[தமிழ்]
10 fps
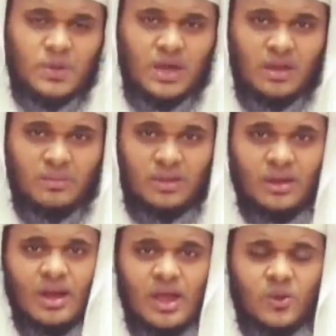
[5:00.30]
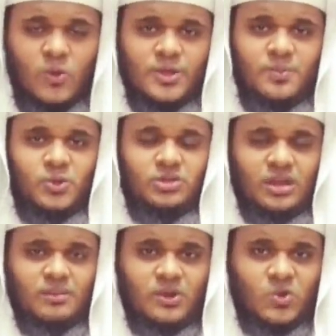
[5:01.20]
ரப்புல் ஆலமின் அவனுடைய
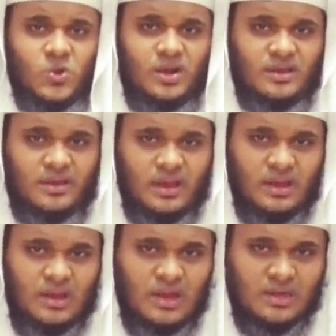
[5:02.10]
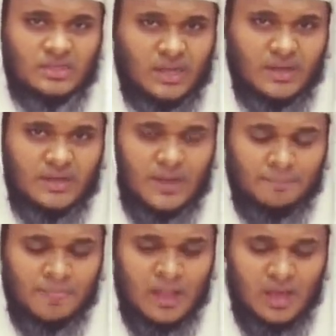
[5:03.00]
புத்தகமல் குர்ஆனிலே அல்லாஹ்
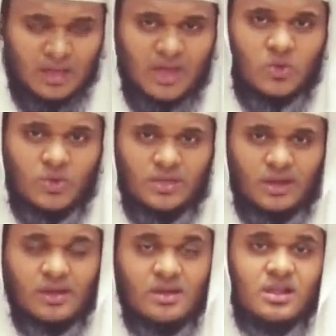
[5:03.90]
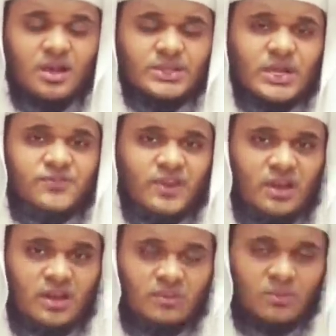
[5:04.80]
கட்டளையிடுகிறான் அல்லாஹ் கூறுகிறான் கது
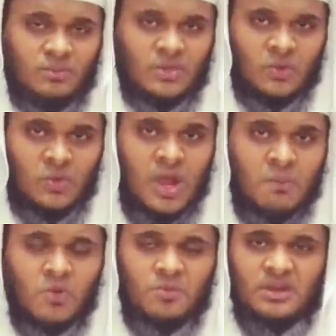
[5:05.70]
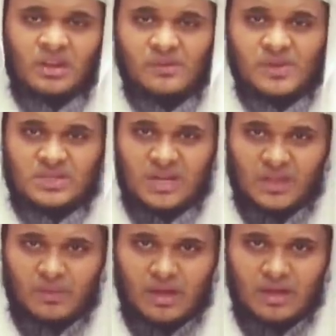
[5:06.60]
அஃப்லஹல் முக்மினூன் மூமின்கள் வெற்றி
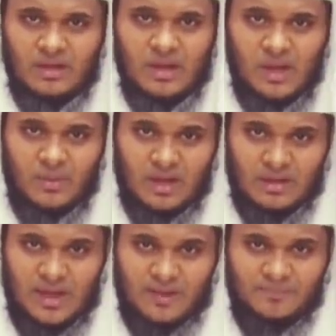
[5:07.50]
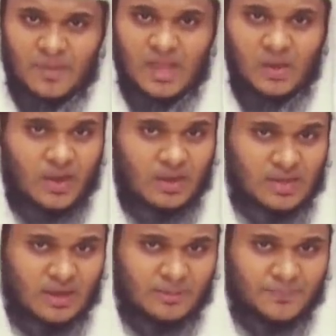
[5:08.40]
அடைவார்கள் அவர்கள் யார் அவர்கள்
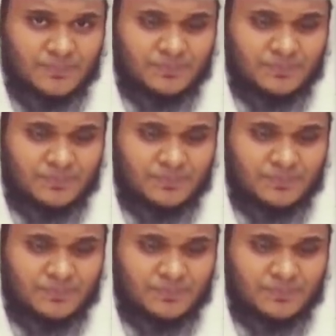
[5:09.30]
யார்